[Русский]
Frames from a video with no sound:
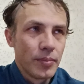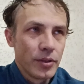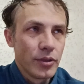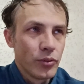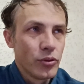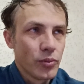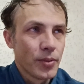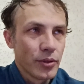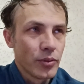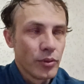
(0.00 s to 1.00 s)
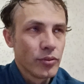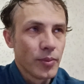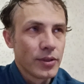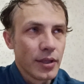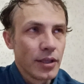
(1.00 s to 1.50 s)
Потихоньку, потихоньку
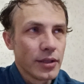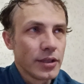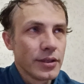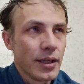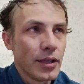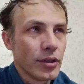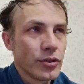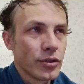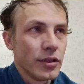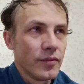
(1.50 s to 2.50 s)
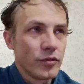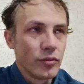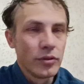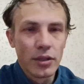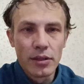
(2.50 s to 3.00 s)
потеряют, растеряют очки и
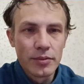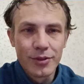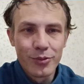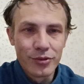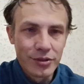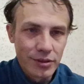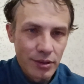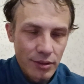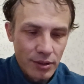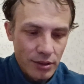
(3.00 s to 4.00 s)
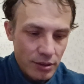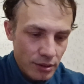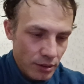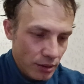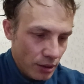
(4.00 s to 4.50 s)
все, и на этом закончится их.
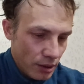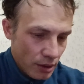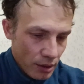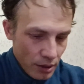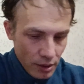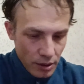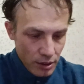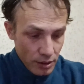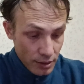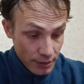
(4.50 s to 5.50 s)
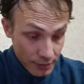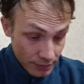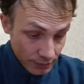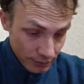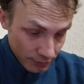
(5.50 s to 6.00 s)
Их,
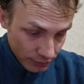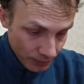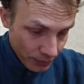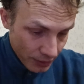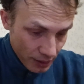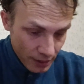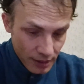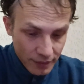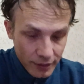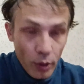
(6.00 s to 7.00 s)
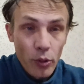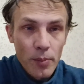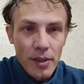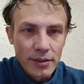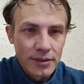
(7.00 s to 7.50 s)
э, их второе
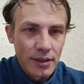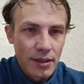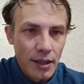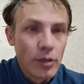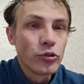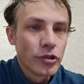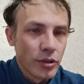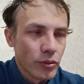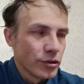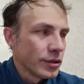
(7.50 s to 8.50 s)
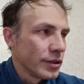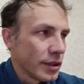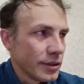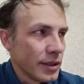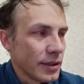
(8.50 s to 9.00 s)
место. Оно уже закончилось,
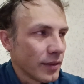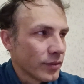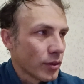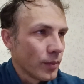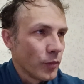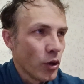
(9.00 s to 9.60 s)
сейчас Зенит на втором.